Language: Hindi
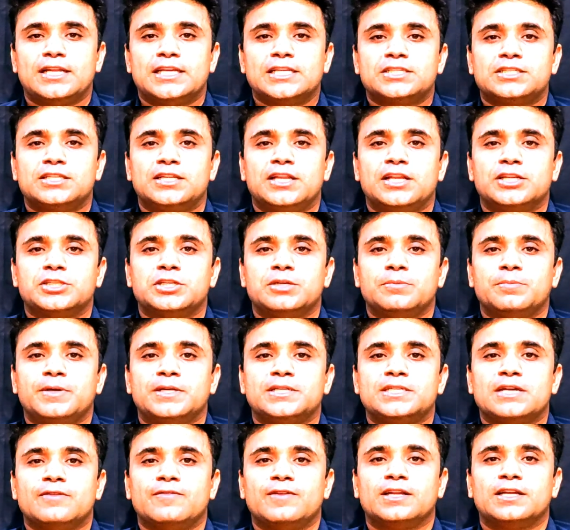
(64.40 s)
डेस्टिनेशन पर
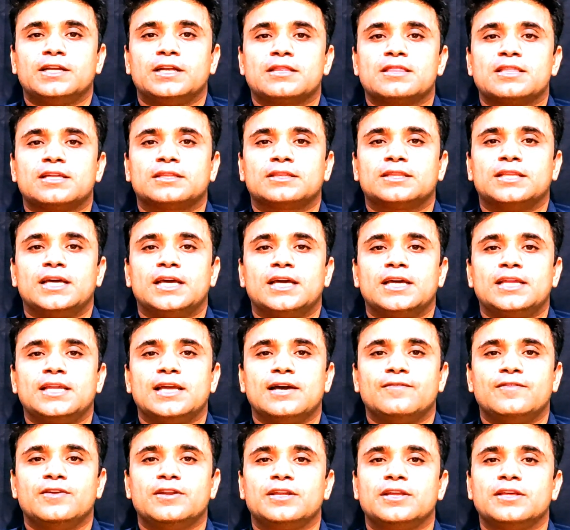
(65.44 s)
ट्रैवल कर सकता है
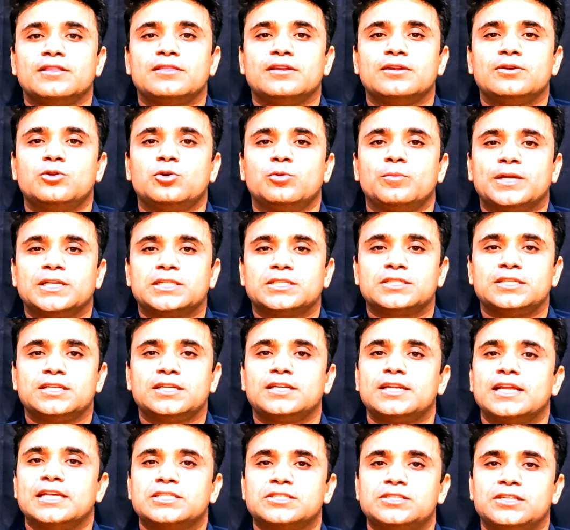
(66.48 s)
या फिर किसी
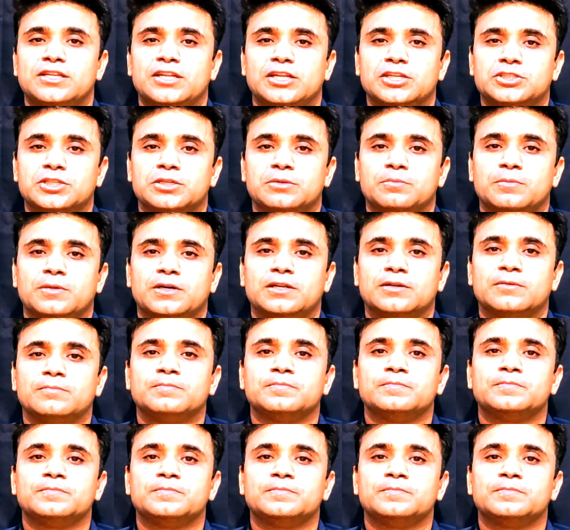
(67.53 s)
डोमेस्टिक डेस्टिनेशन पर